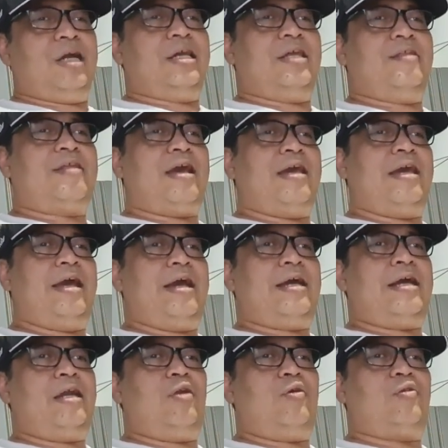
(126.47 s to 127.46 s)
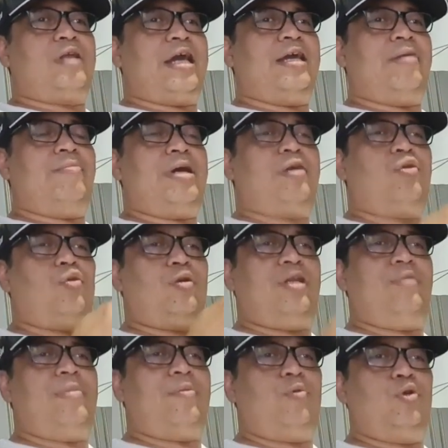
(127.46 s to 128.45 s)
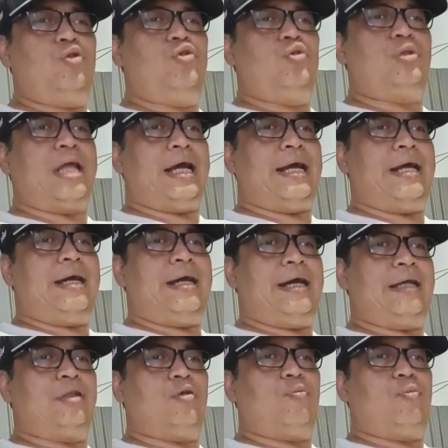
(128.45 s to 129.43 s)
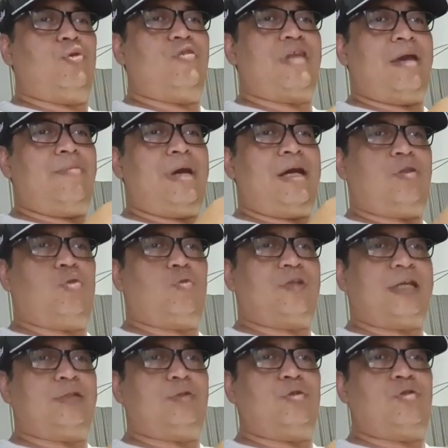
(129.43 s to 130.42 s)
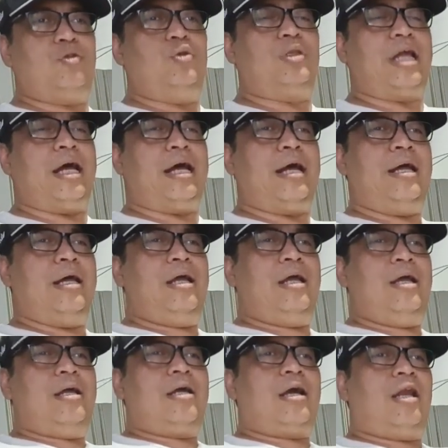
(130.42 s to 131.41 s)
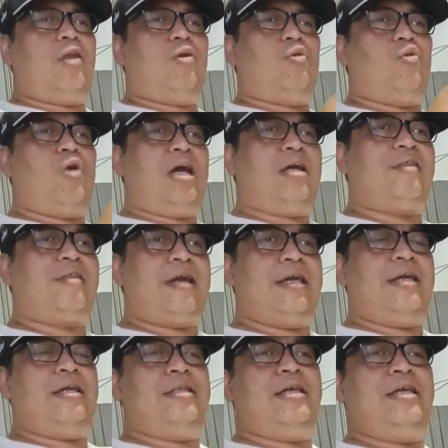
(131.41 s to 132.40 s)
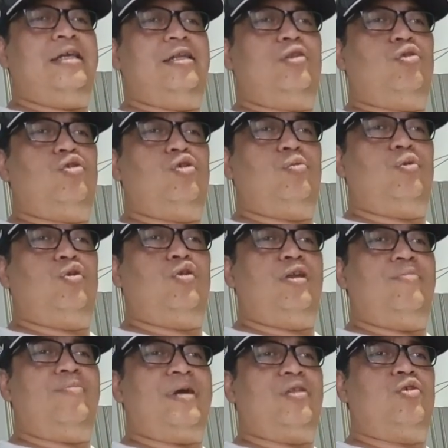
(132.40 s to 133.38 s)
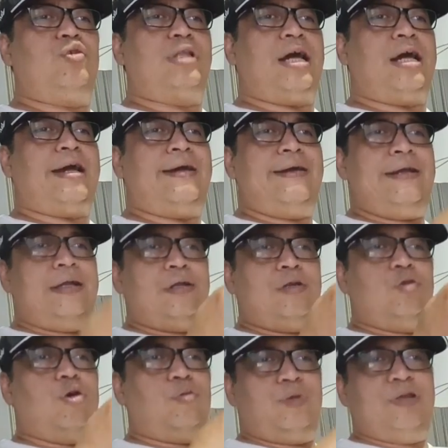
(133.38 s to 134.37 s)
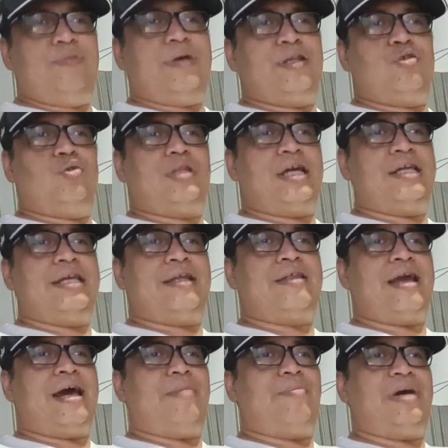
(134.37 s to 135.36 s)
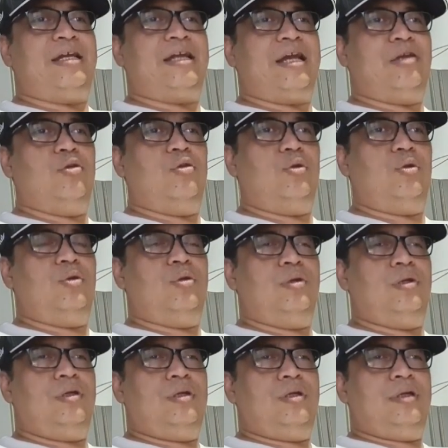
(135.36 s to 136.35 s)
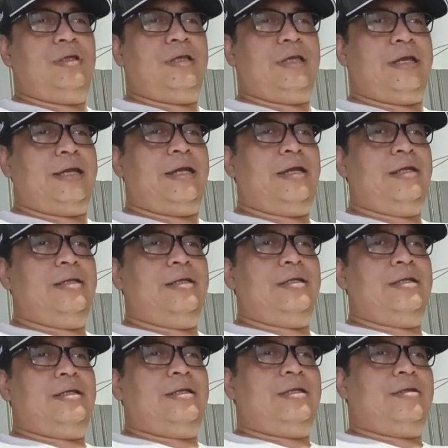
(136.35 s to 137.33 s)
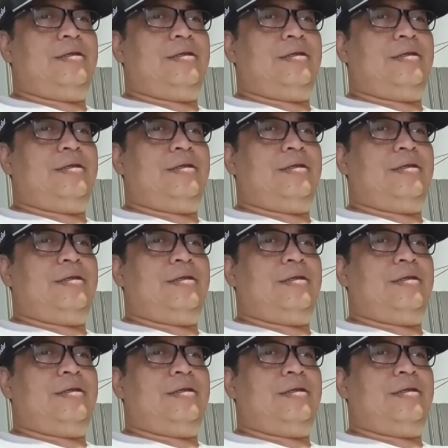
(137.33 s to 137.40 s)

Bagi saya kalau saya masuk 50 juta ataupun saya masuk 100 juta, kalau uang saya jadi 75 juta, 25 jutanya saya amankan dulu. Ya.